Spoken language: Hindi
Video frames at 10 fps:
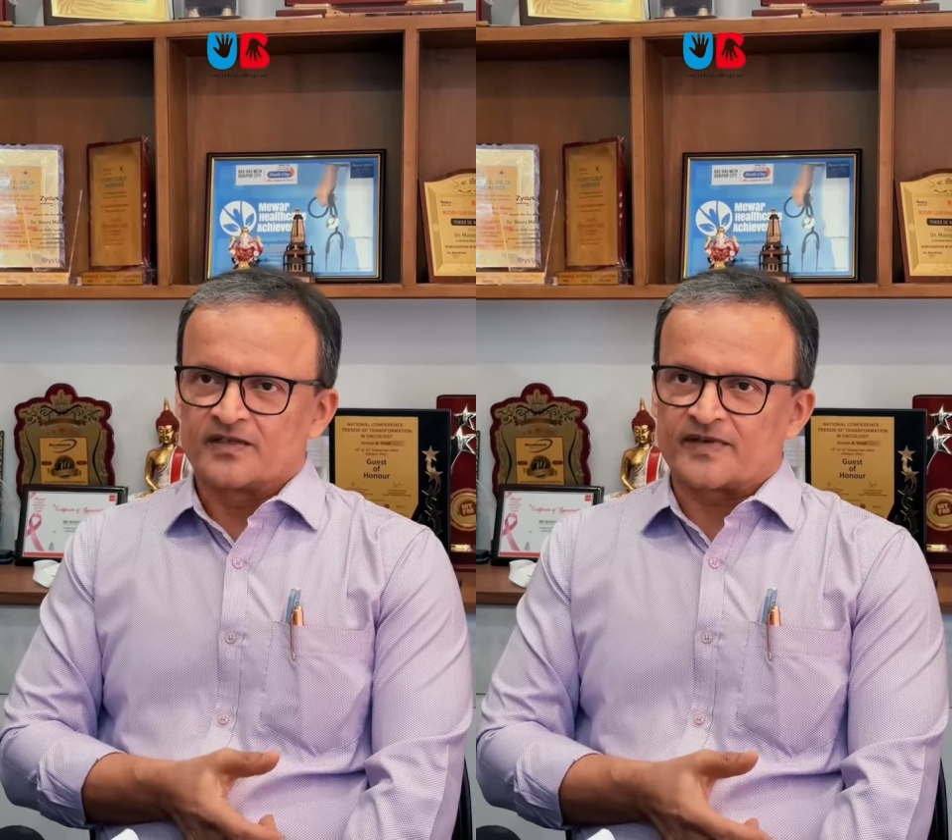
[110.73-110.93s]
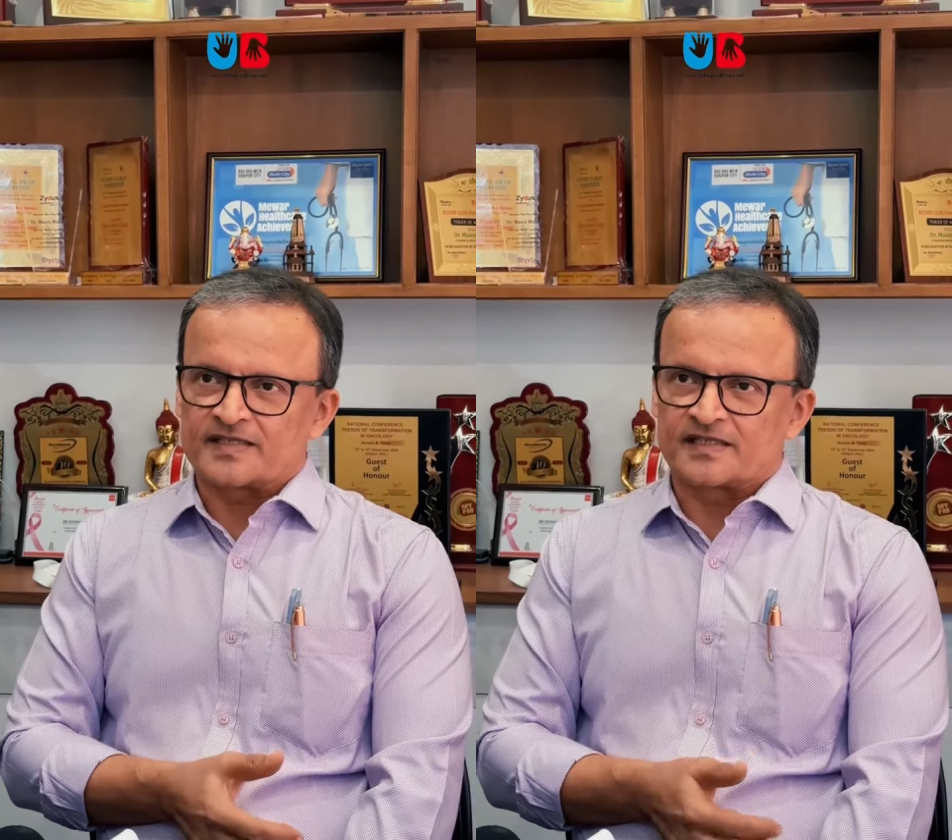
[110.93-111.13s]

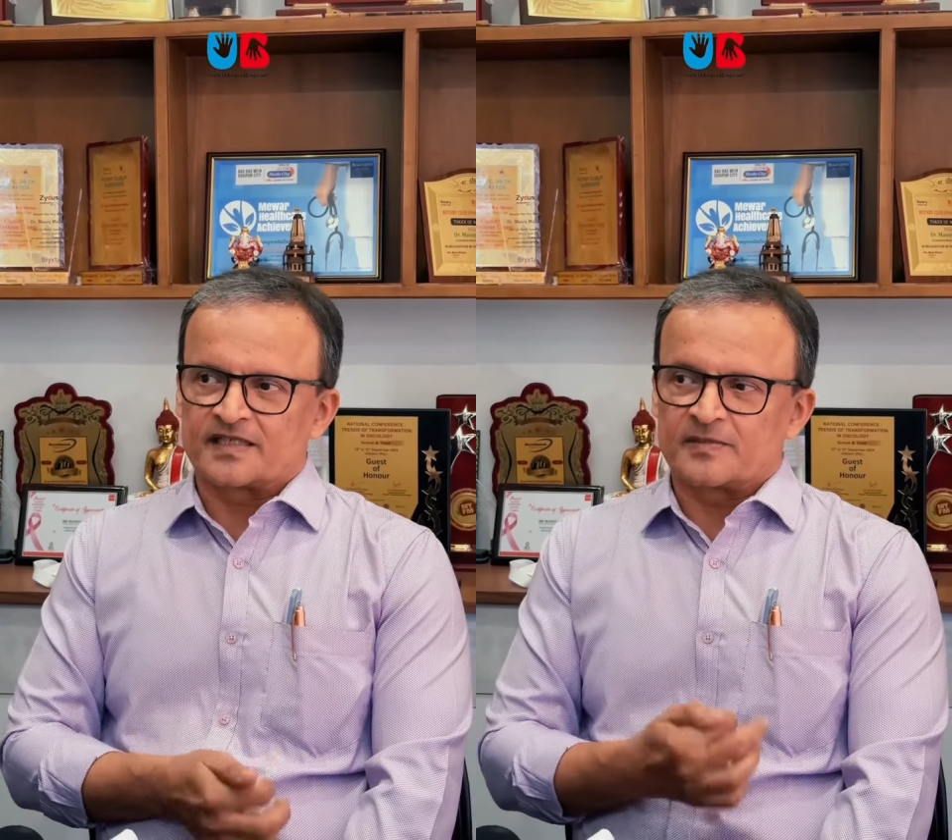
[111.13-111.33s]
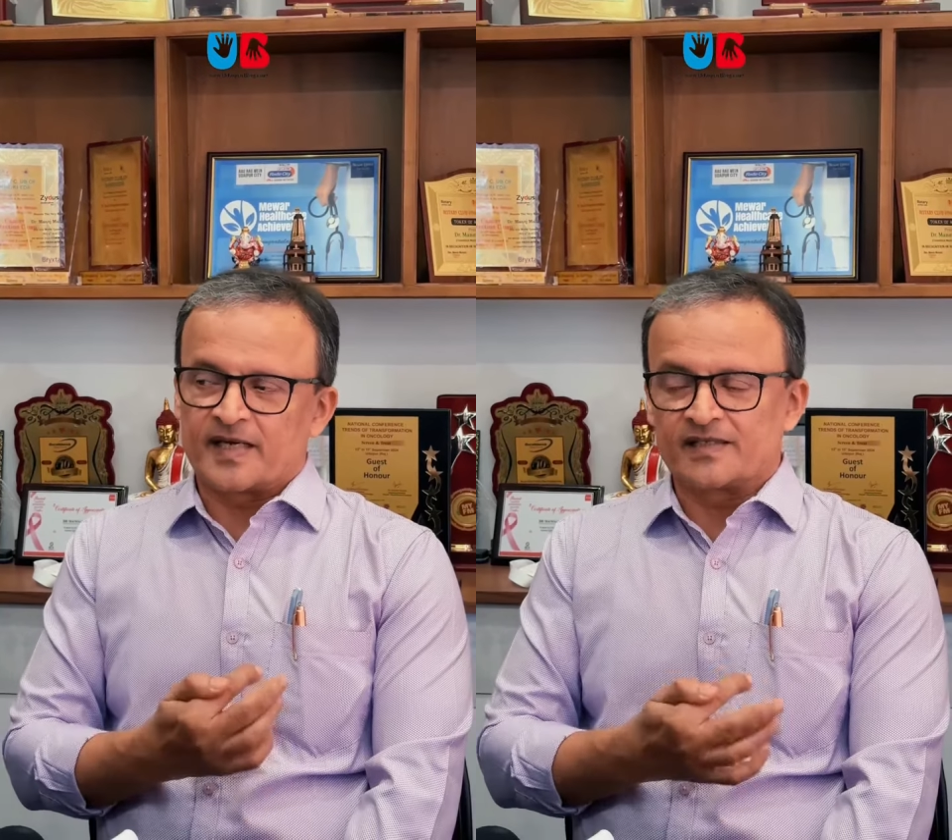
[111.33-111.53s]

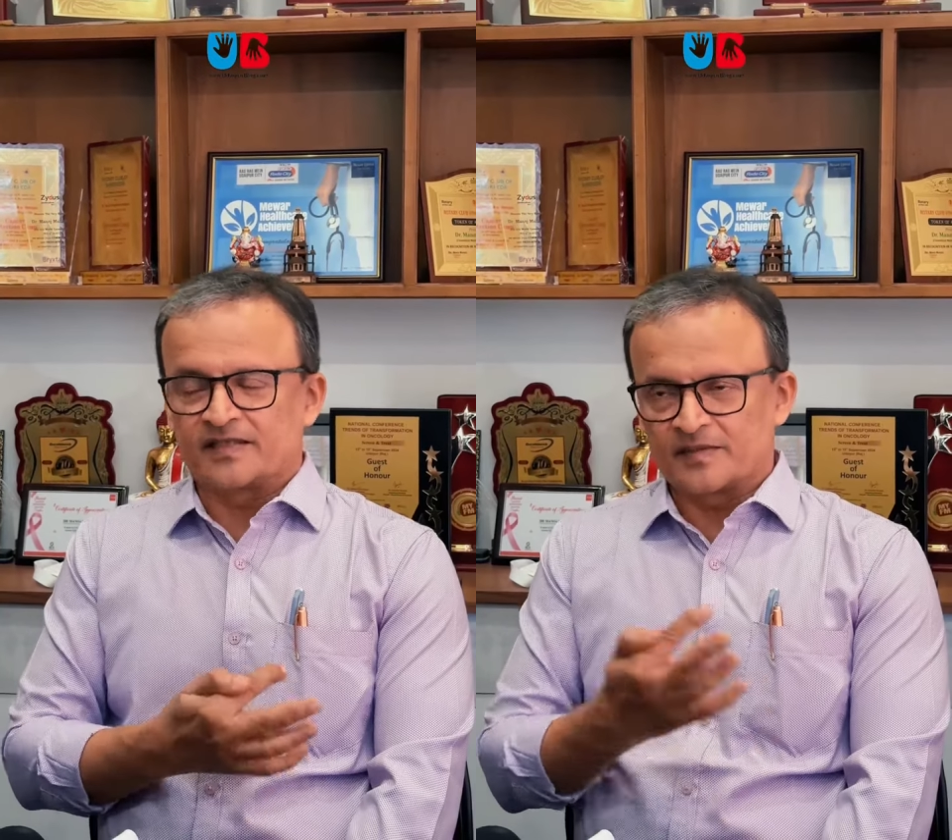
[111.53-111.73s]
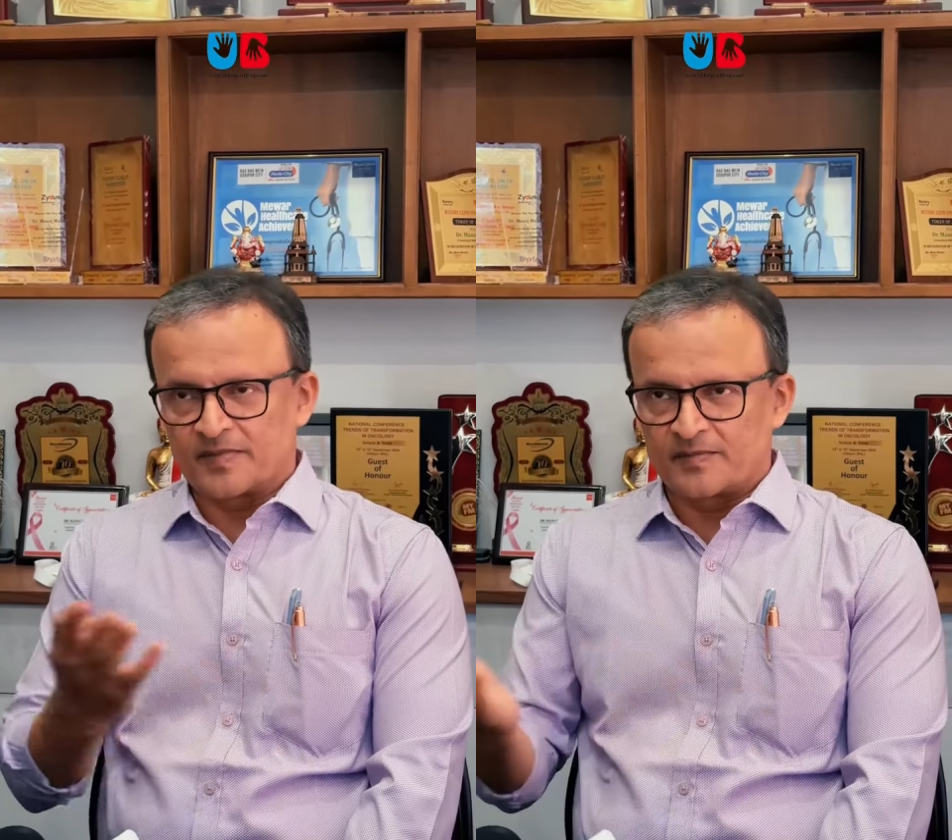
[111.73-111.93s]
फैसिलिटी भी आई
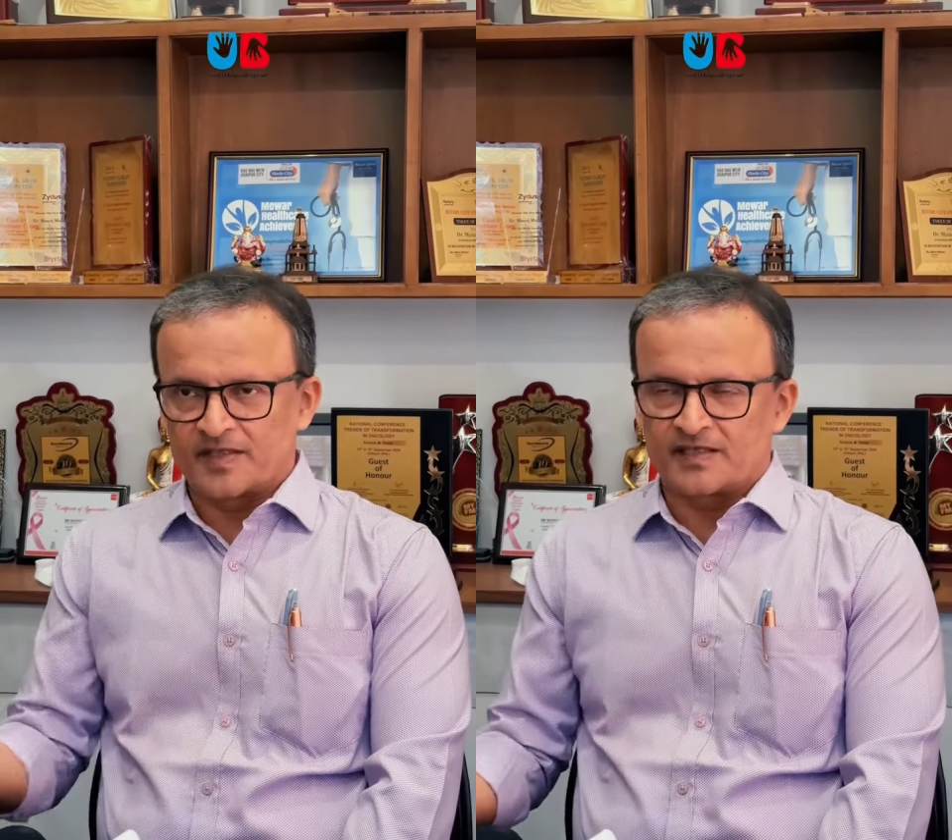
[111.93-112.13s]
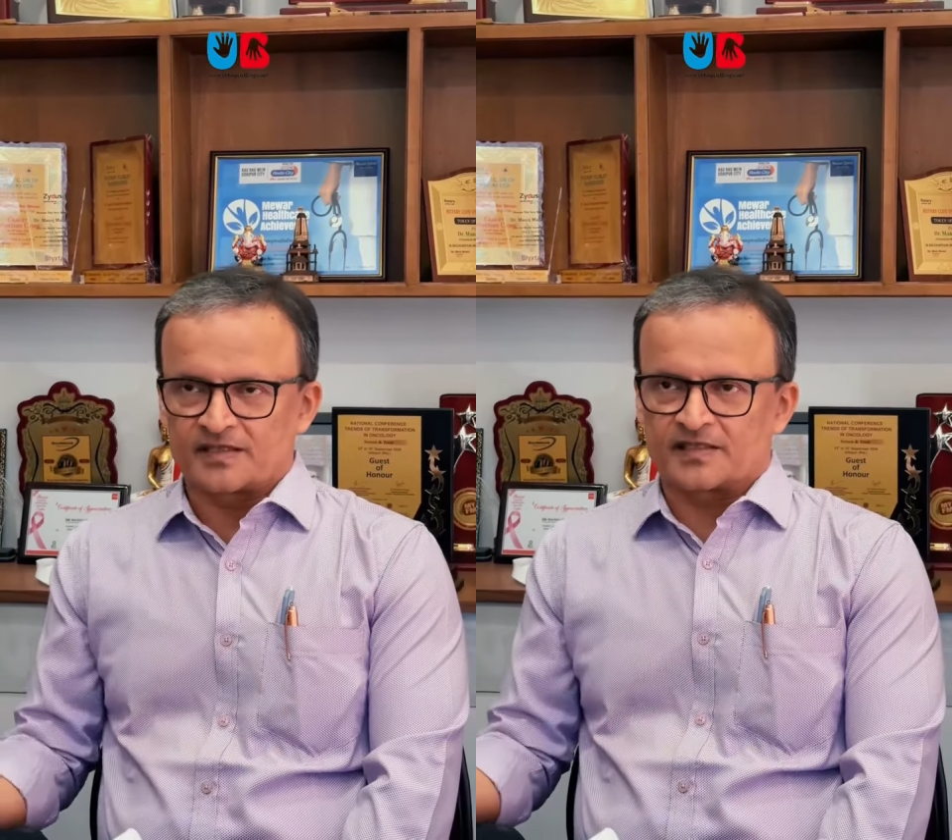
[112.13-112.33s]
थिंक मे बी